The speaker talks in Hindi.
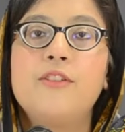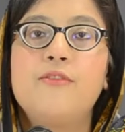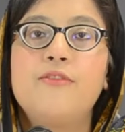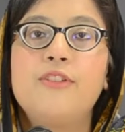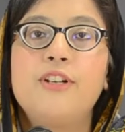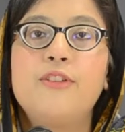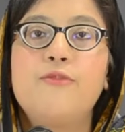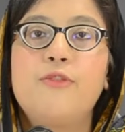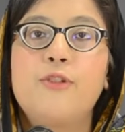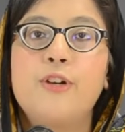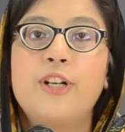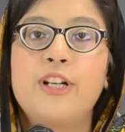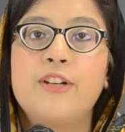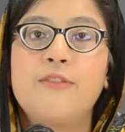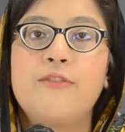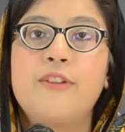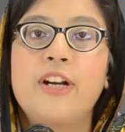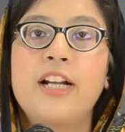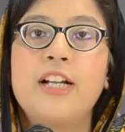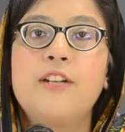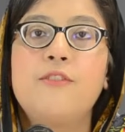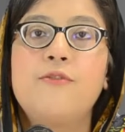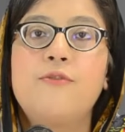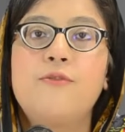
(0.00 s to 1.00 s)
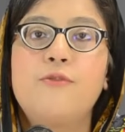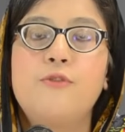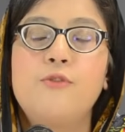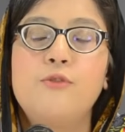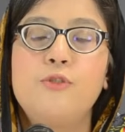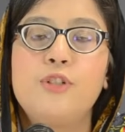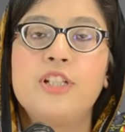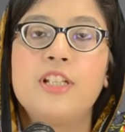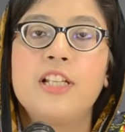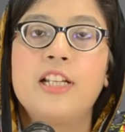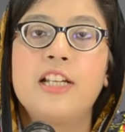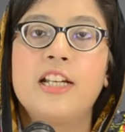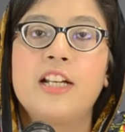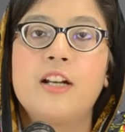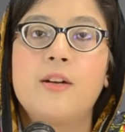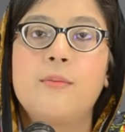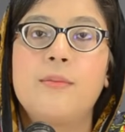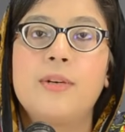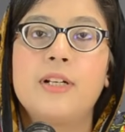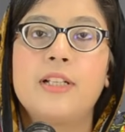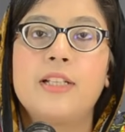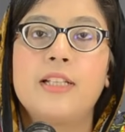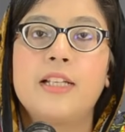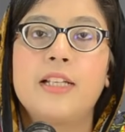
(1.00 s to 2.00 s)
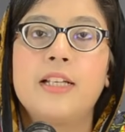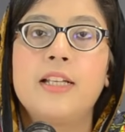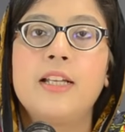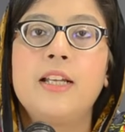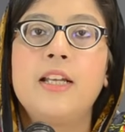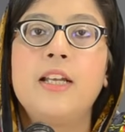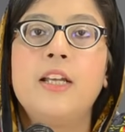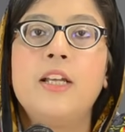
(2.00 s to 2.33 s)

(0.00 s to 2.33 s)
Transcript: डिफरेंट फोर्टिफाइड फूड से लेना पड़ता है